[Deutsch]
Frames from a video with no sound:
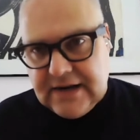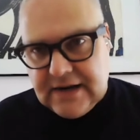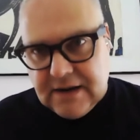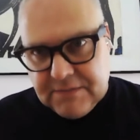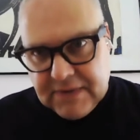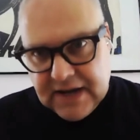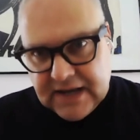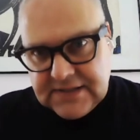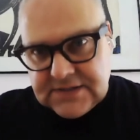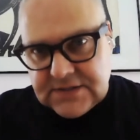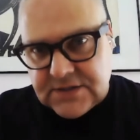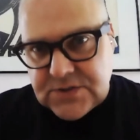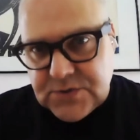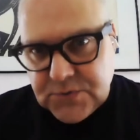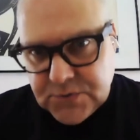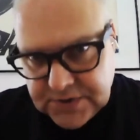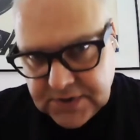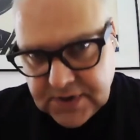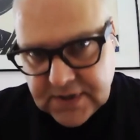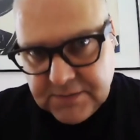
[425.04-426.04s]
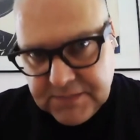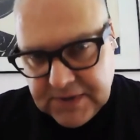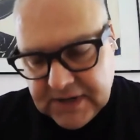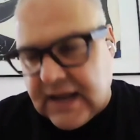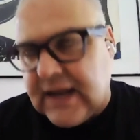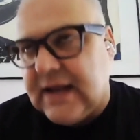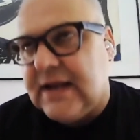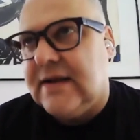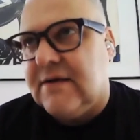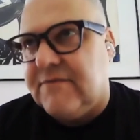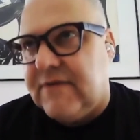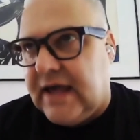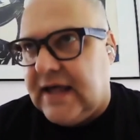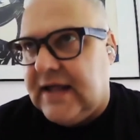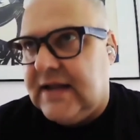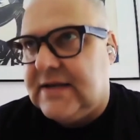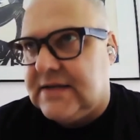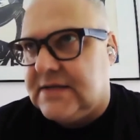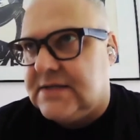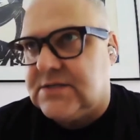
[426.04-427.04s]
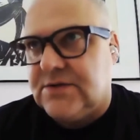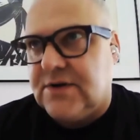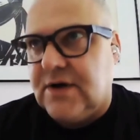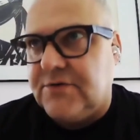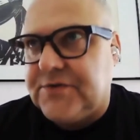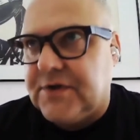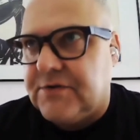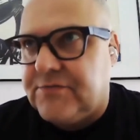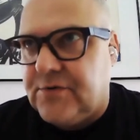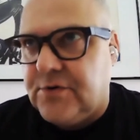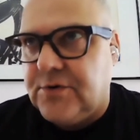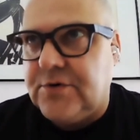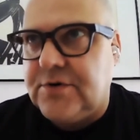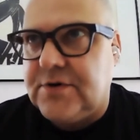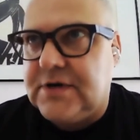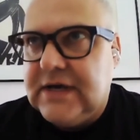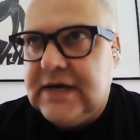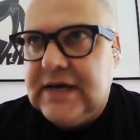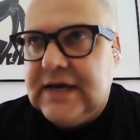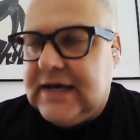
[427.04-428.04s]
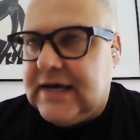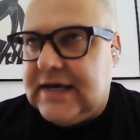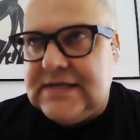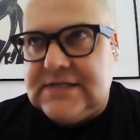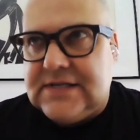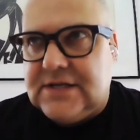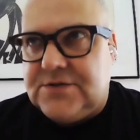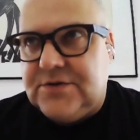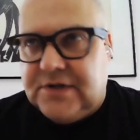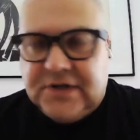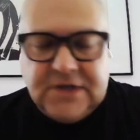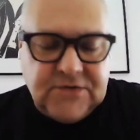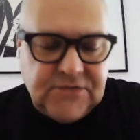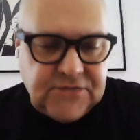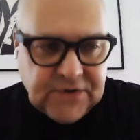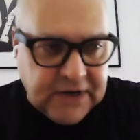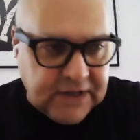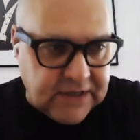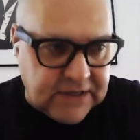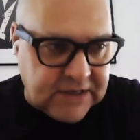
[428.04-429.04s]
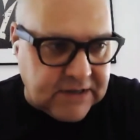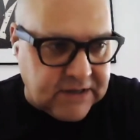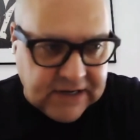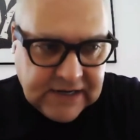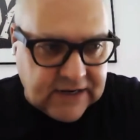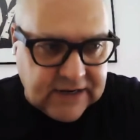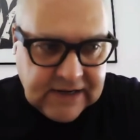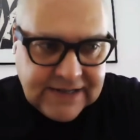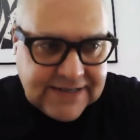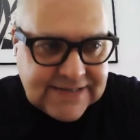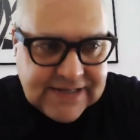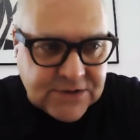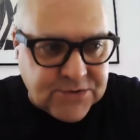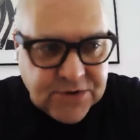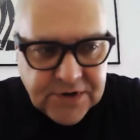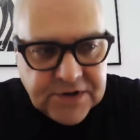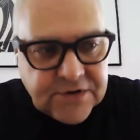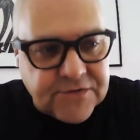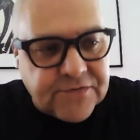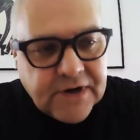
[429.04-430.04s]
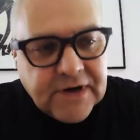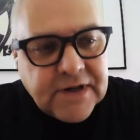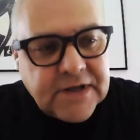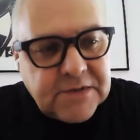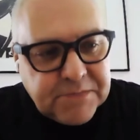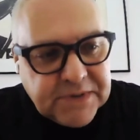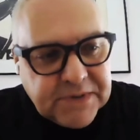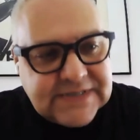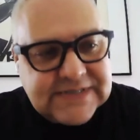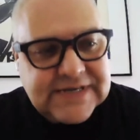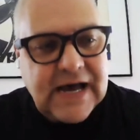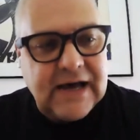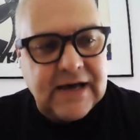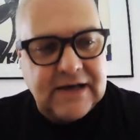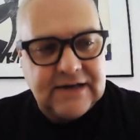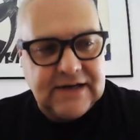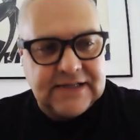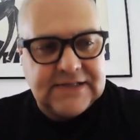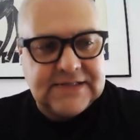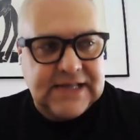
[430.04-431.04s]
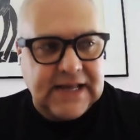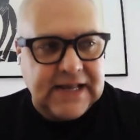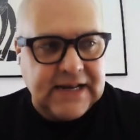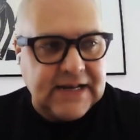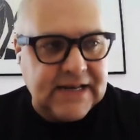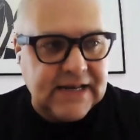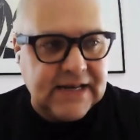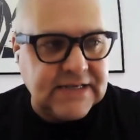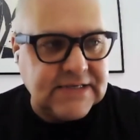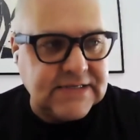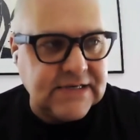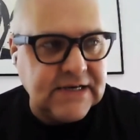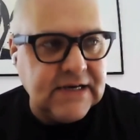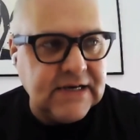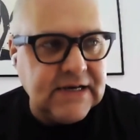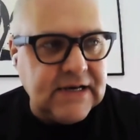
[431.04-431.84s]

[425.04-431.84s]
dass er einer der meistgesuchten Kriminellen der Welt ist und auf der Flucht, ist natürlich völlig, ist natürlich völlig bizarre letztendlich.